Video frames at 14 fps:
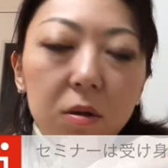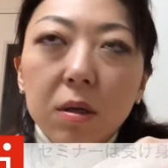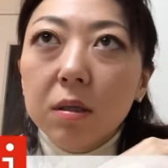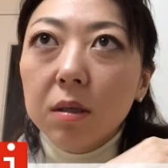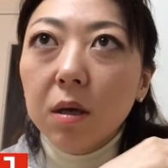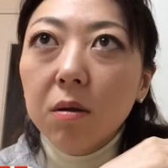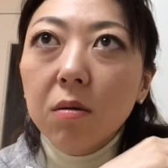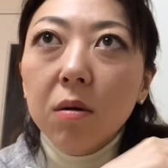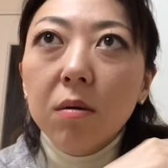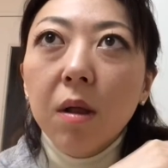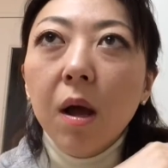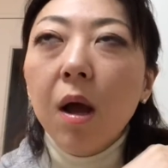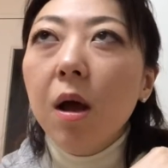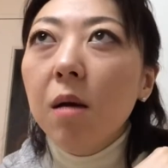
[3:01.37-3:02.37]
いですけ
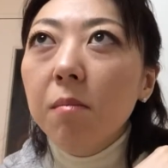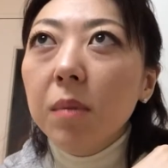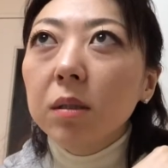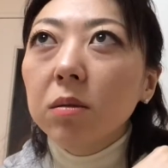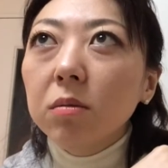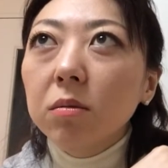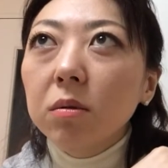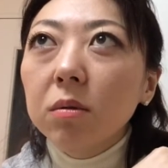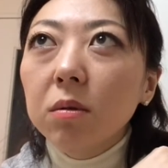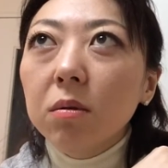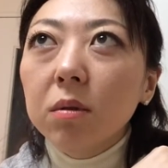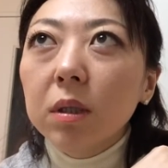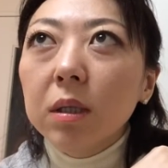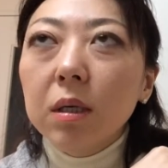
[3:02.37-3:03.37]
どまあその
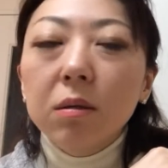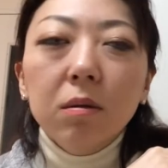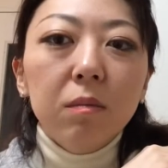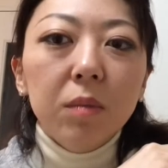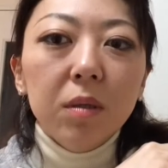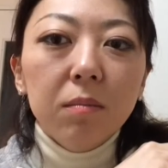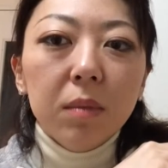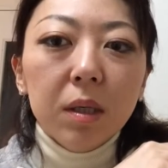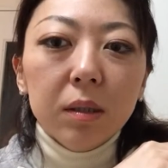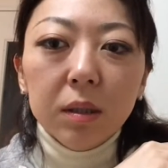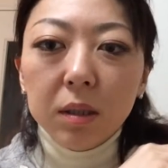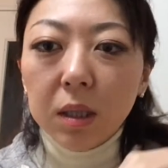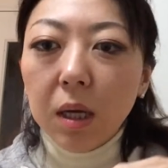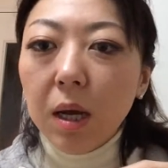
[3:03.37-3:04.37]
通りだと思いま
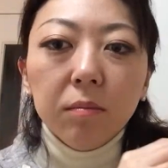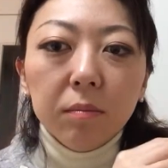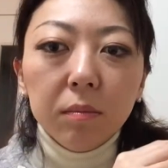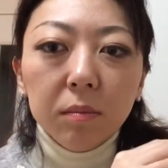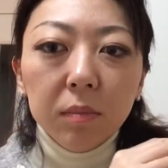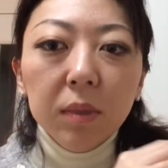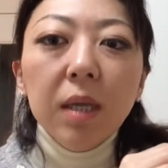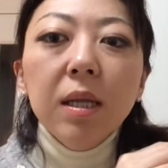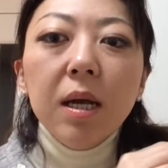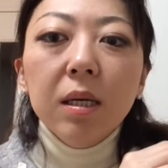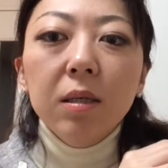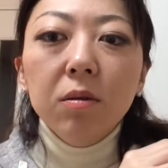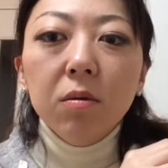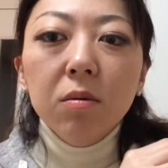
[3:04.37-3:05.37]
す。た
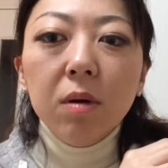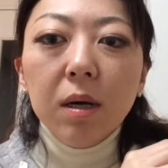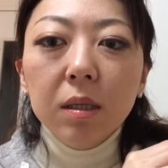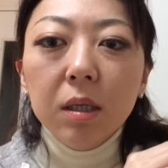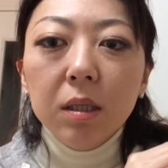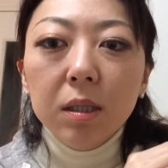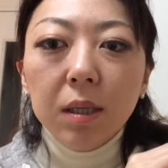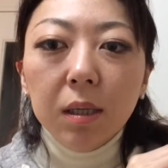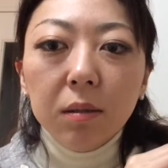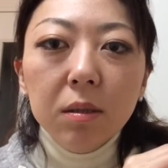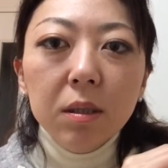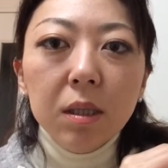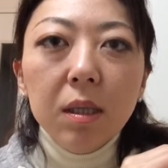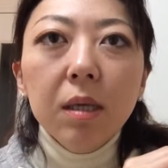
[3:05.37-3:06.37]
だ人の話聞
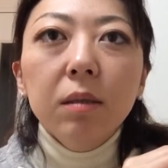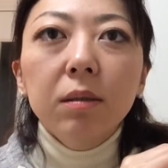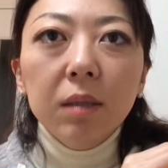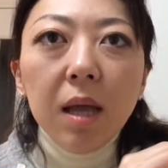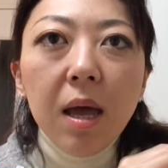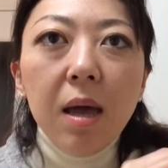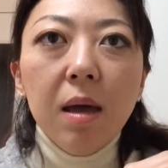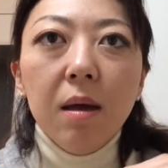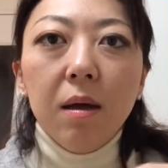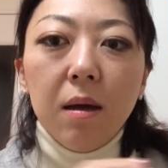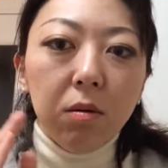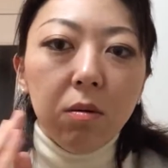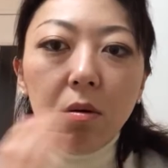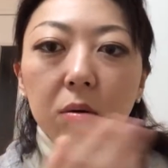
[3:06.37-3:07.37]
くんじゃなくて
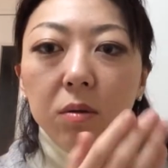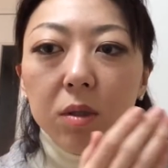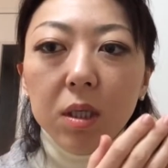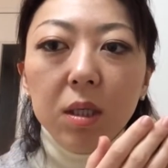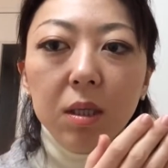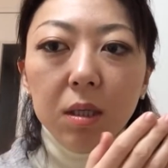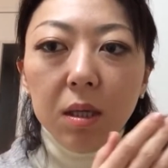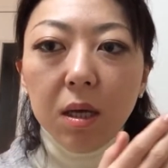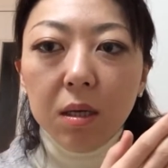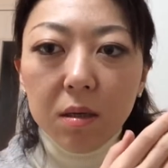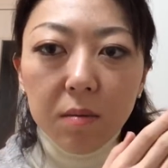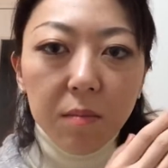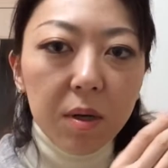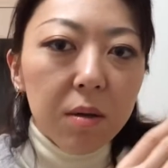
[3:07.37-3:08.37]
コーチって
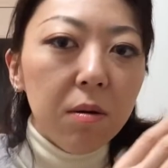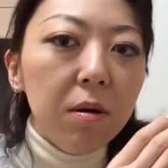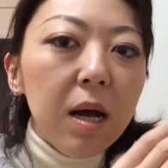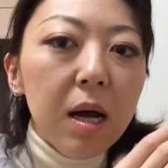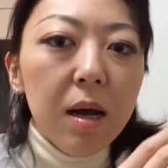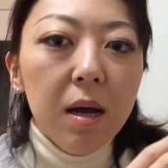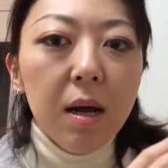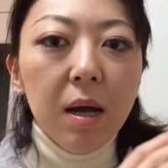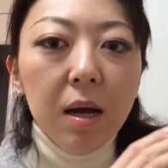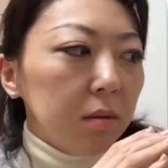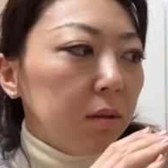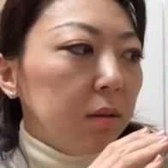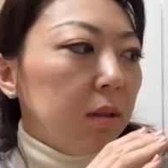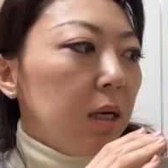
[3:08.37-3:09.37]
いうものが
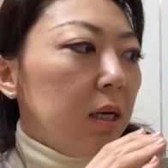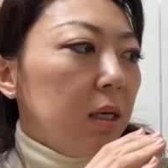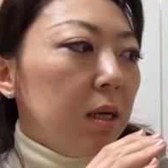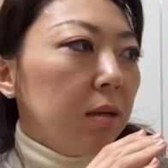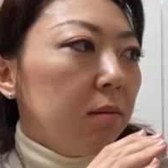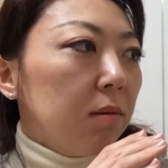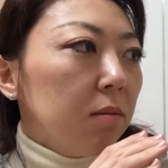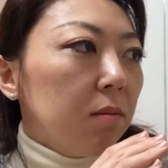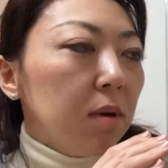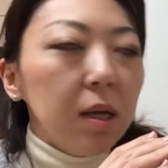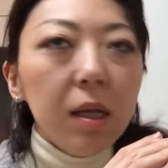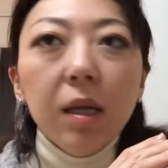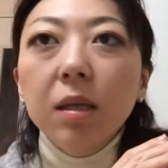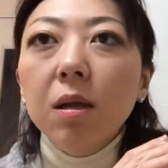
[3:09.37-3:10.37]
クライアント
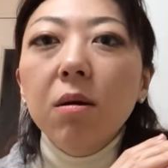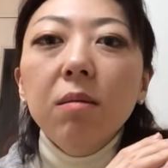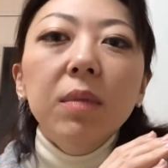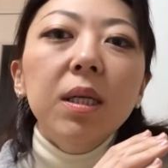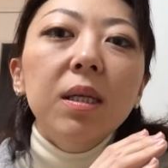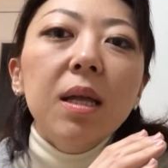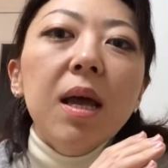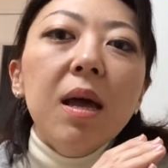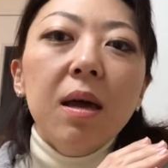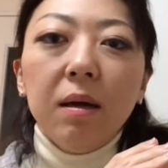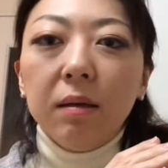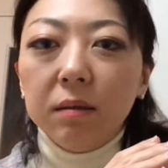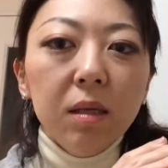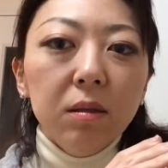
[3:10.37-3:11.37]
のあなたを見て
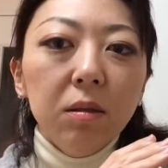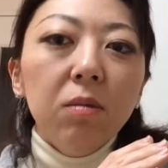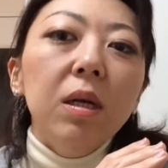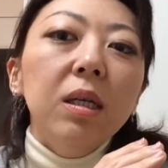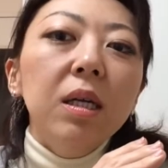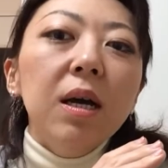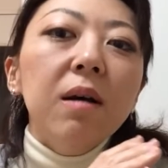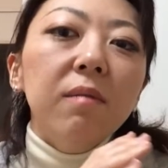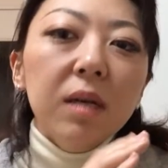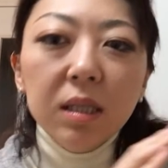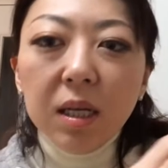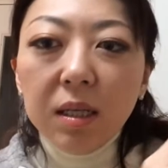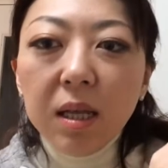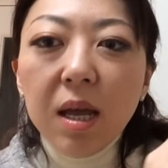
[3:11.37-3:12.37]
それに合
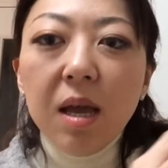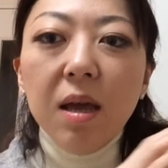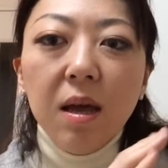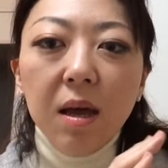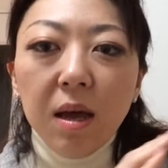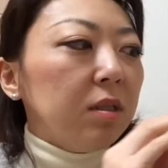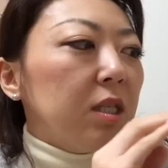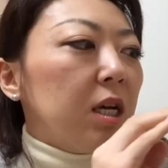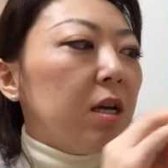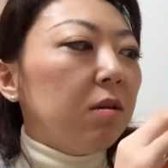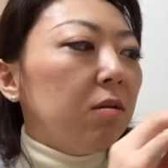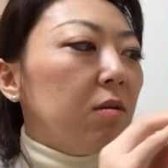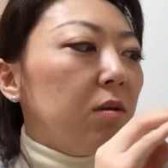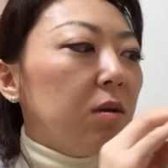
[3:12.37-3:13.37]
わせて
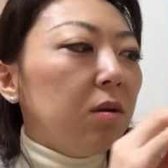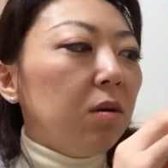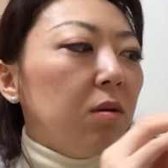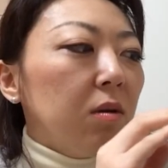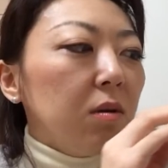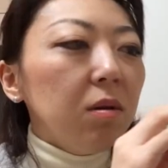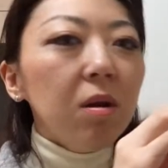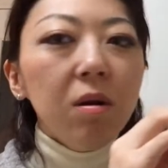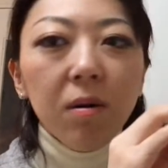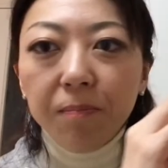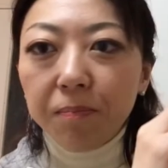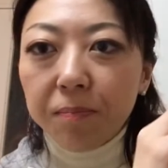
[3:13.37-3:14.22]
ちゃんといろいろと